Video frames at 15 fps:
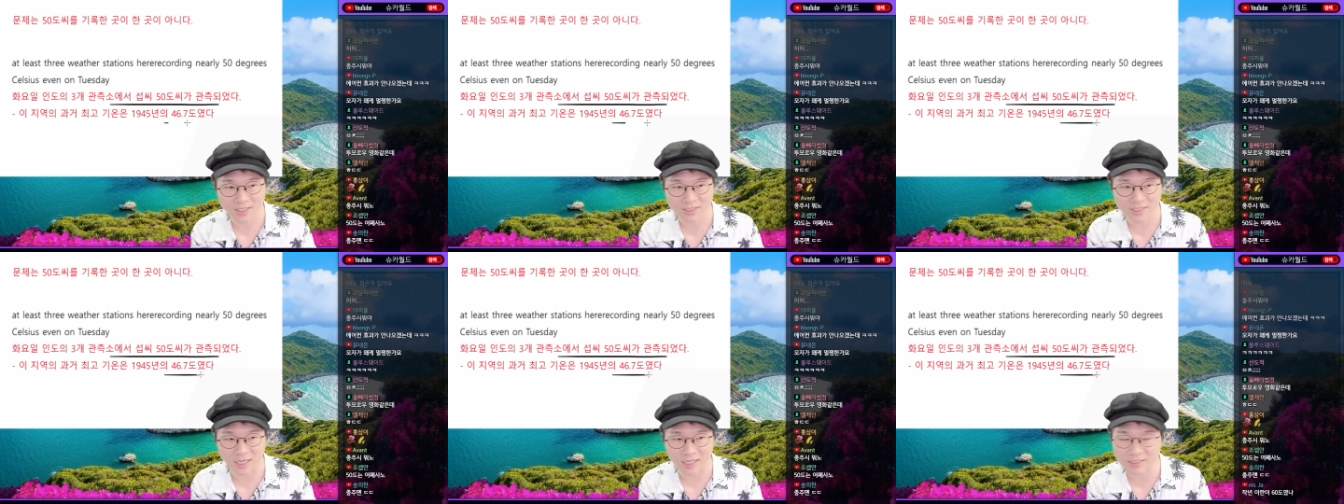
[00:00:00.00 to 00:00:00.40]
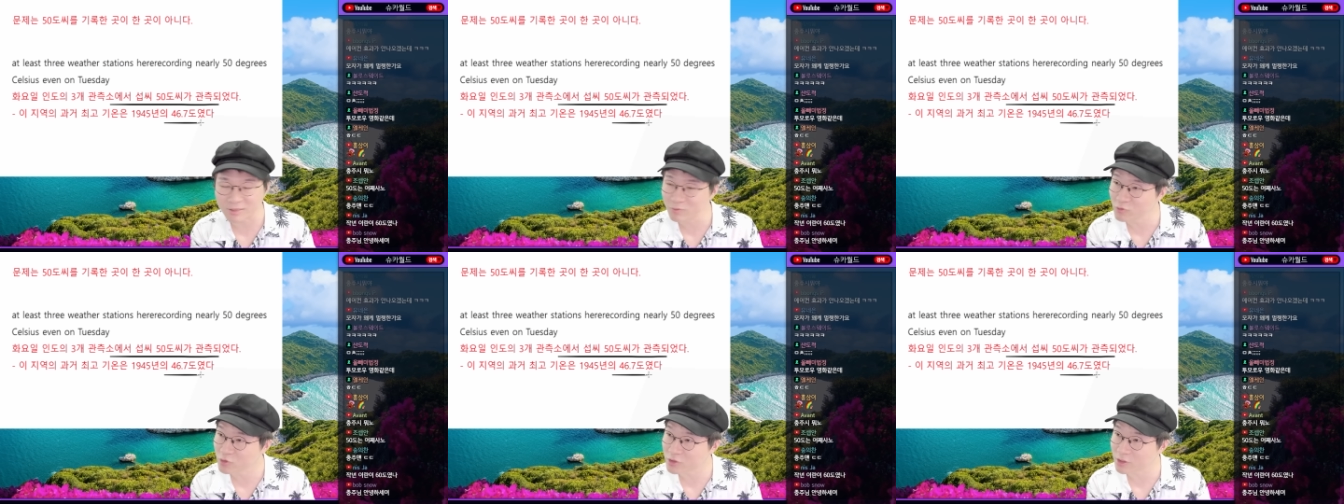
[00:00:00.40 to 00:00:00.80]

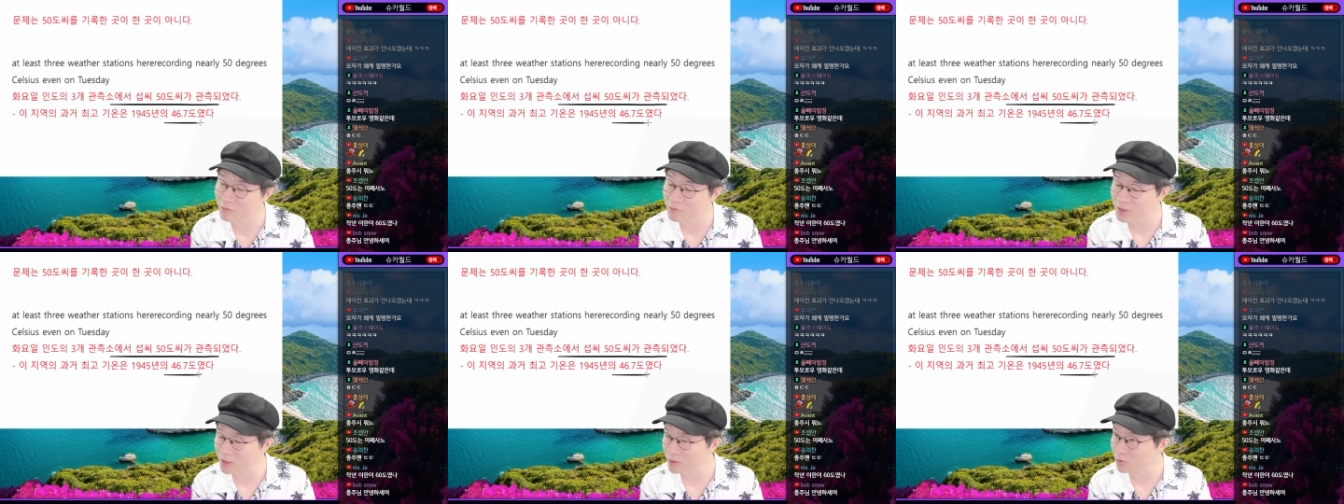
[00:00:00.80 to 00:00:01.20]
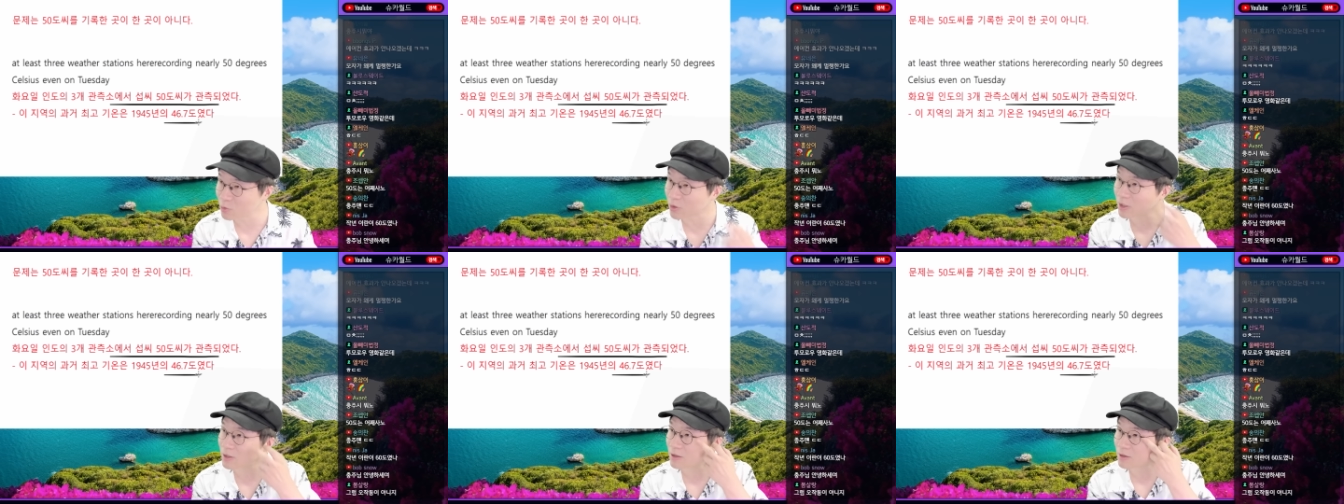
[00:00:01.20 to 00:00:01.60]

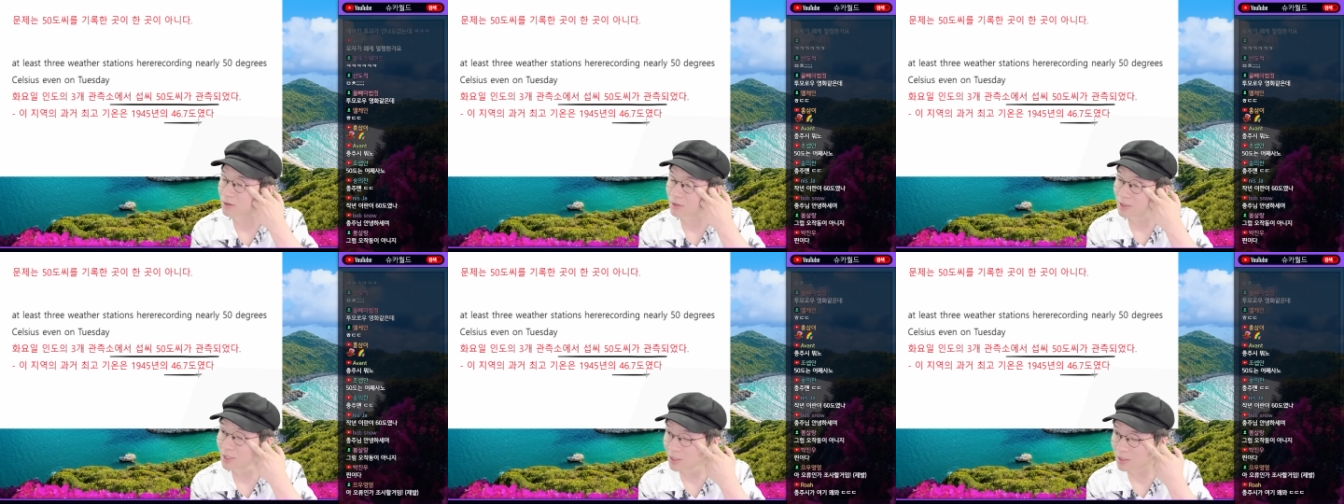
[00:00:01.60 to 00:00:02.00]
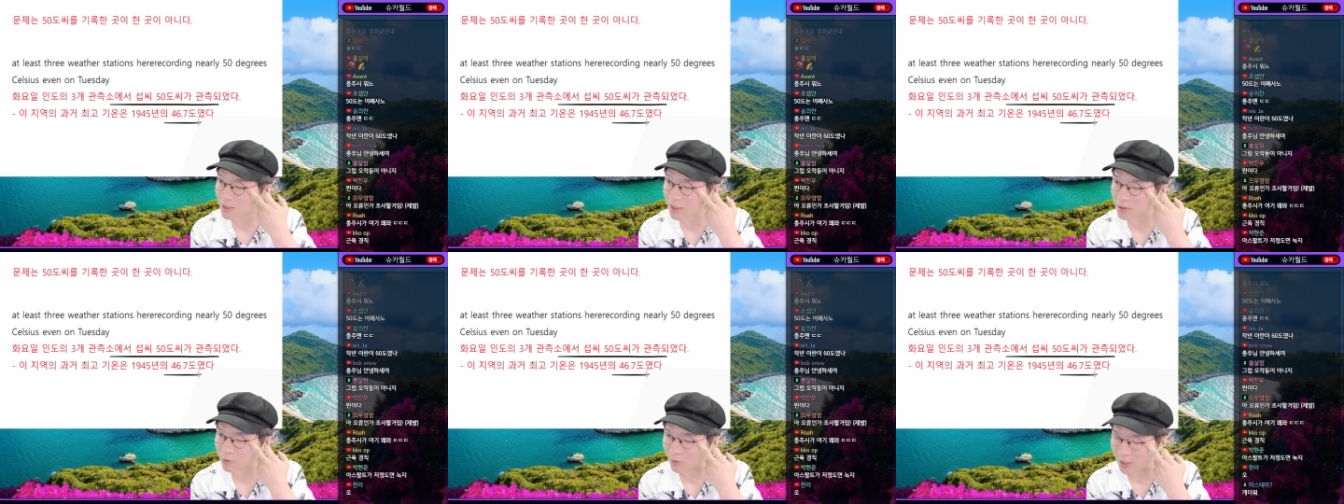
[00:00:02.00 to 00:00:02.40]
46.7도래요. 그래서